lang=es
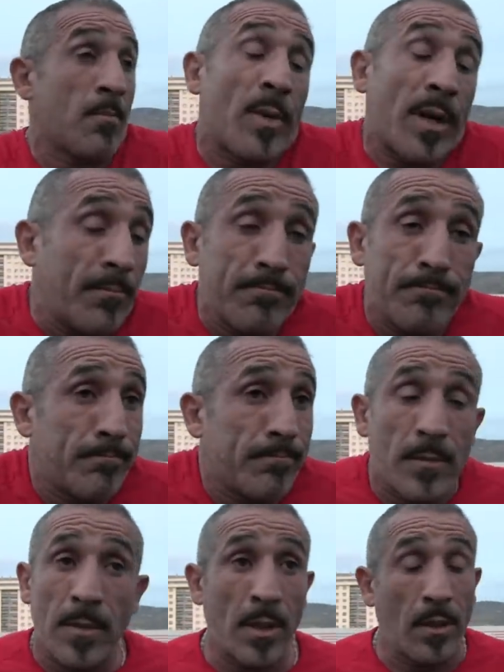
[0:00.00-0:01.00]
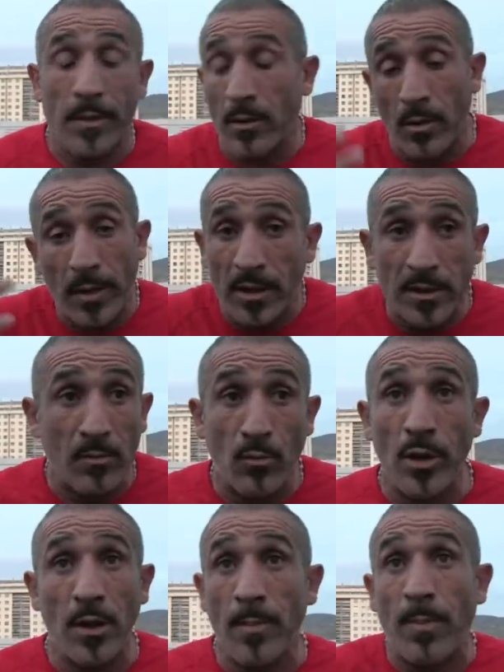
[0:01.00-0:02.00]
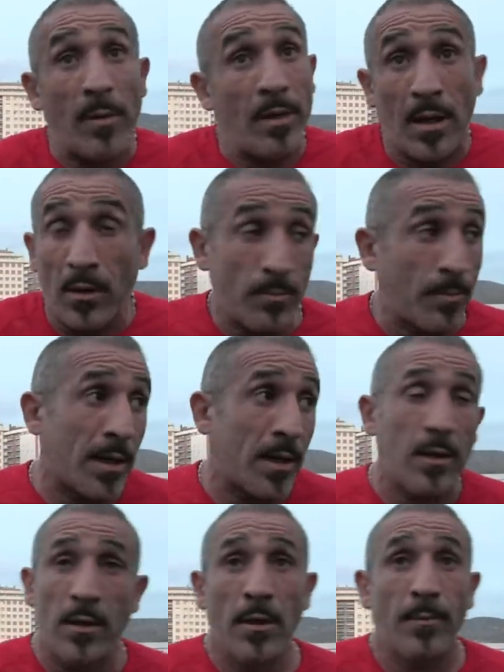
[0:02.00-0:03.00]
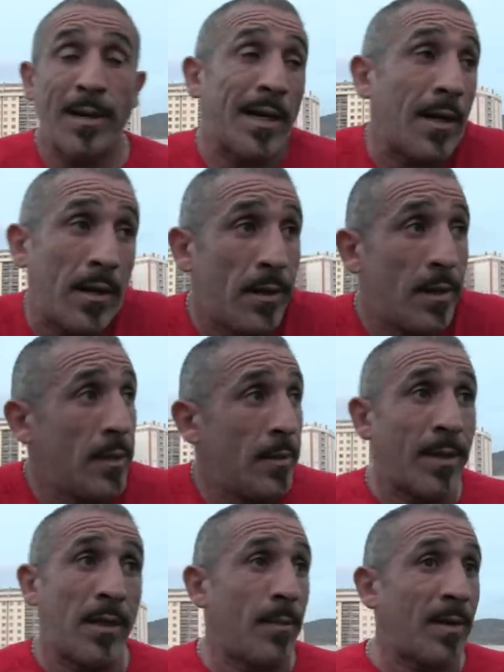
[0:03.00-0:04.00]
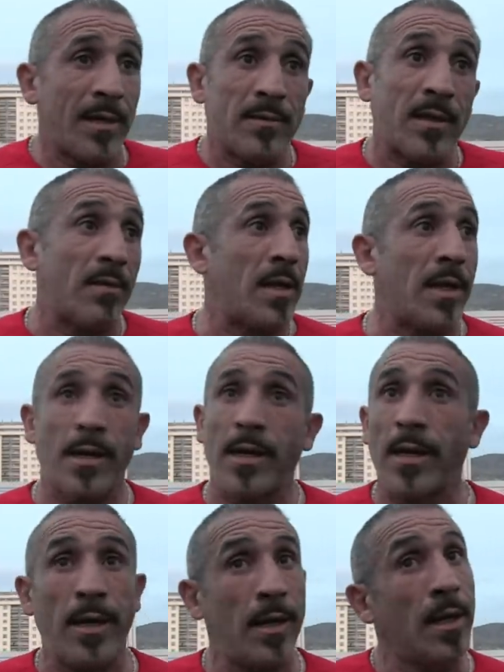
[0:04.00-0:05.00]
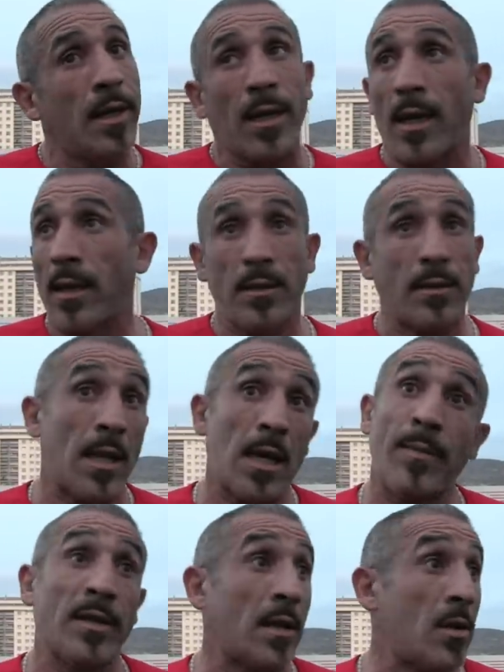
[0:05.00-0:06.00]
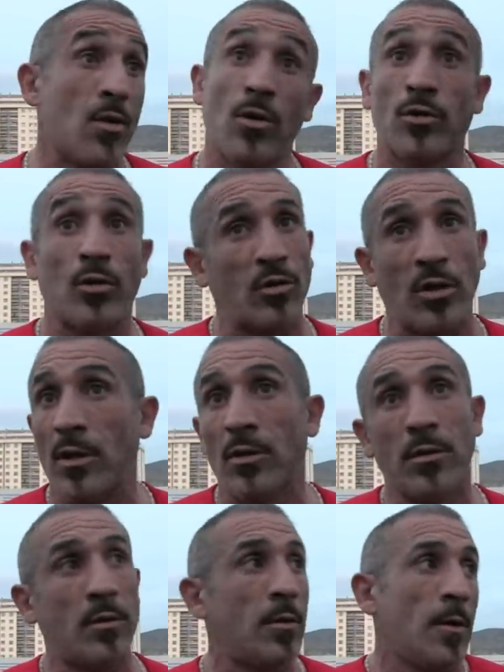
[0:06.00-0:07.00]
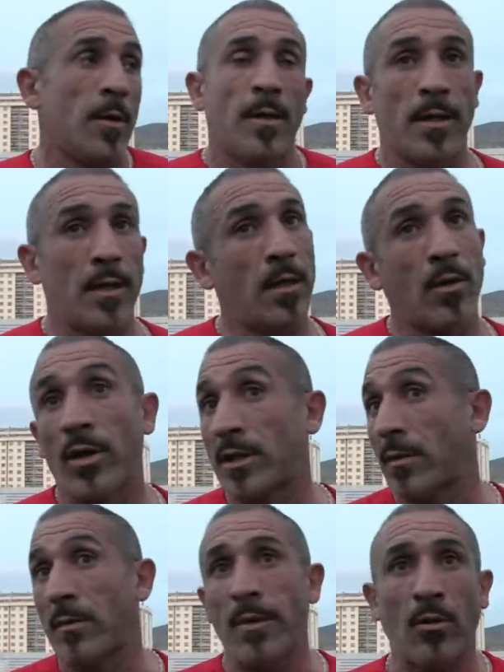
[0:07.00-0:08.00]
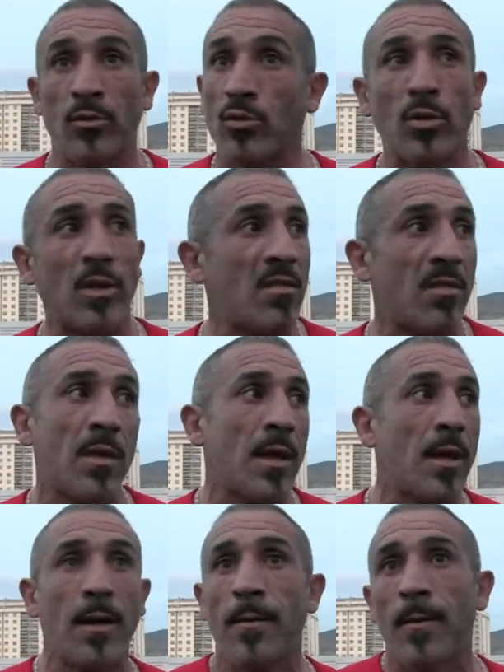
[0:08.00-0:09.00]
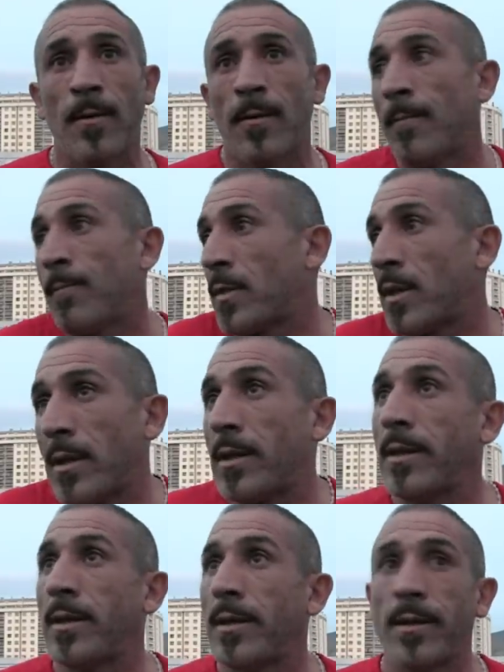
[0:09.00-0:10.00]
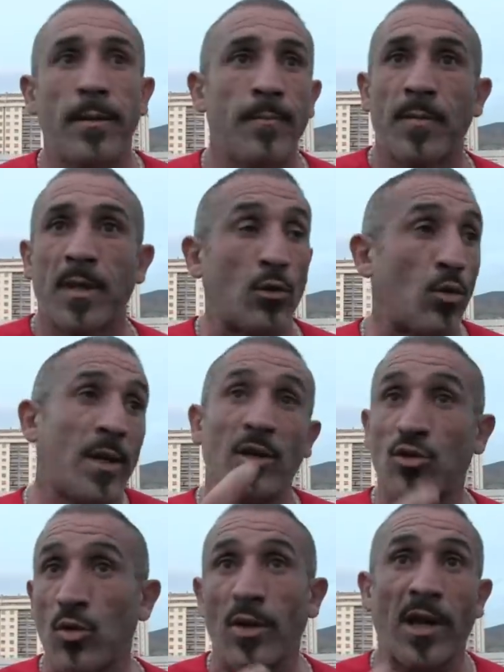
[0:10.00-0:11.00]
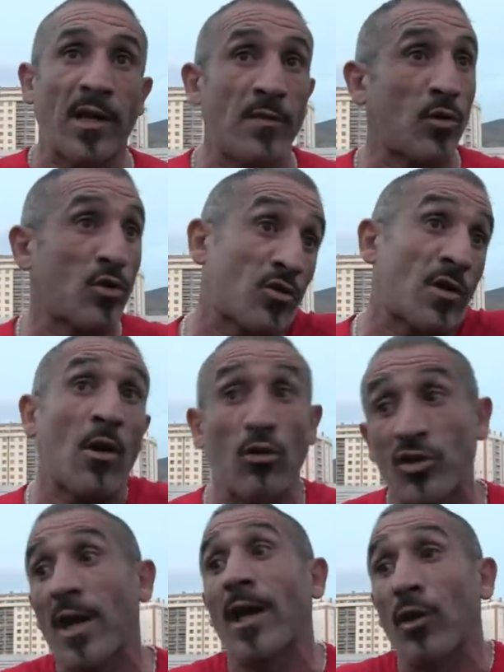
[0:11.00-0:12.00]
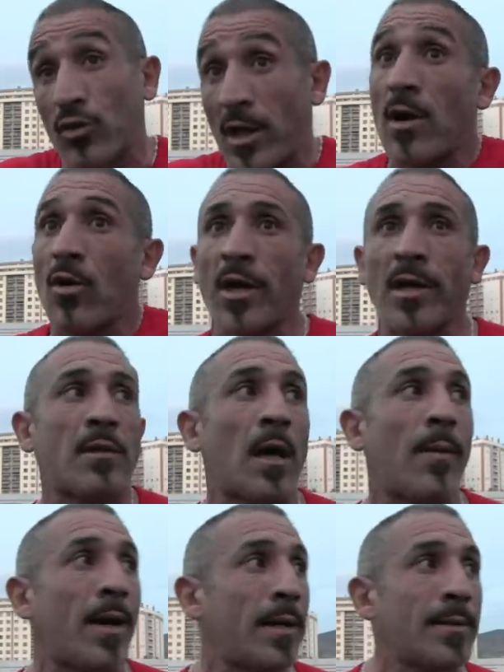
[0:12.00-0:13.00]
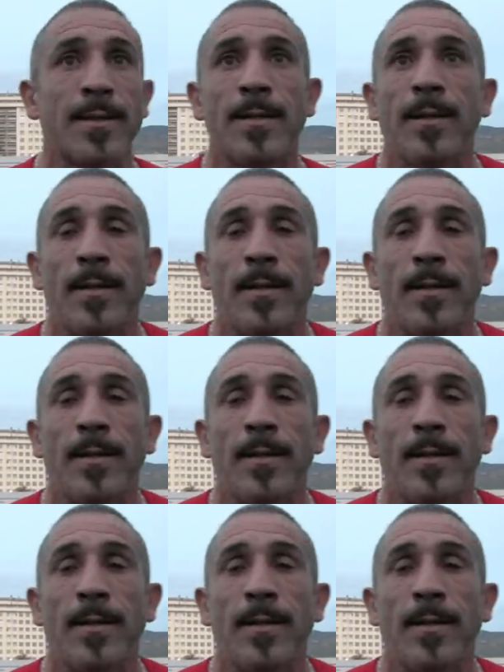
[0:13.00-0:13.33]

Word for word: Hombre, a ver, no había que ser muy espabilado para entender que, que, ahí tenía que meter yo otro tío eh, con esa misma contundencia, que tuvieran sus registros otras cosas que no tenían los que estaban.